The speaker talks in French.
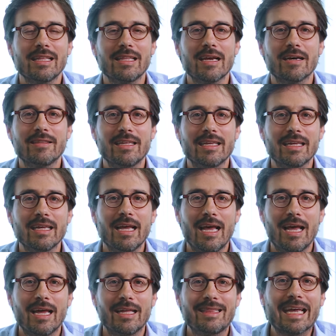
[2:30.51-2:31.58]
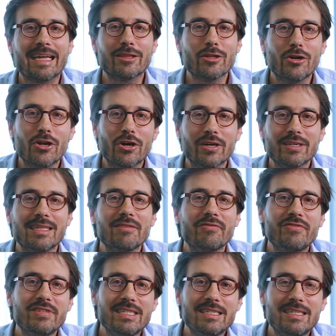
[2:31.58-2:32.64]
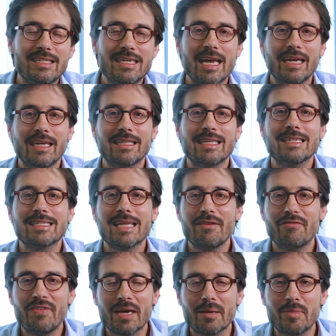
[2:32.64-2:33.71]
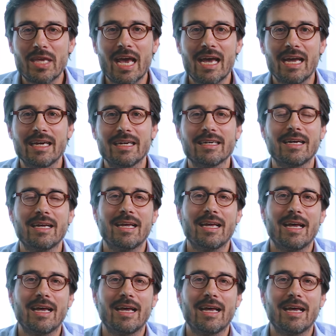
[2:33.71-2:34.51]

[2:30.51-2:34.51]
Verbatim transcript: Il y a des technologues, des physiciens, des infirmières,